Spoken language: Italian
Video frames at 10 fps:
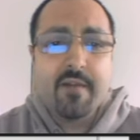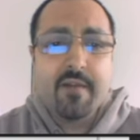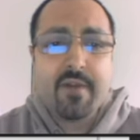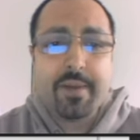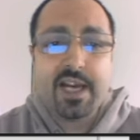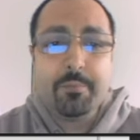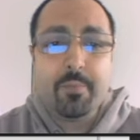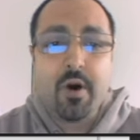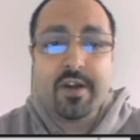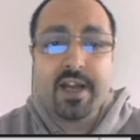Va bene,
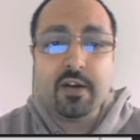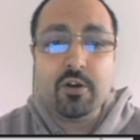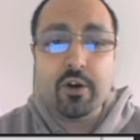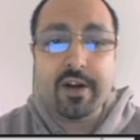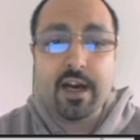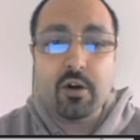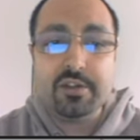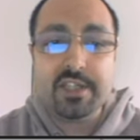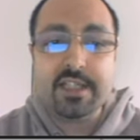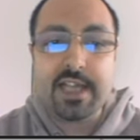poi ancora ho
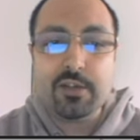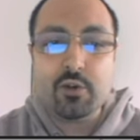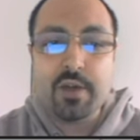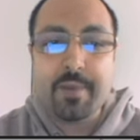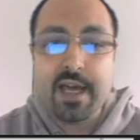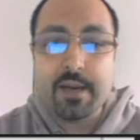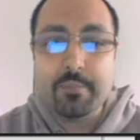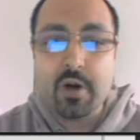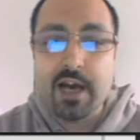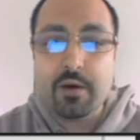trattato
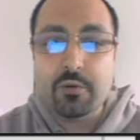Iperbola,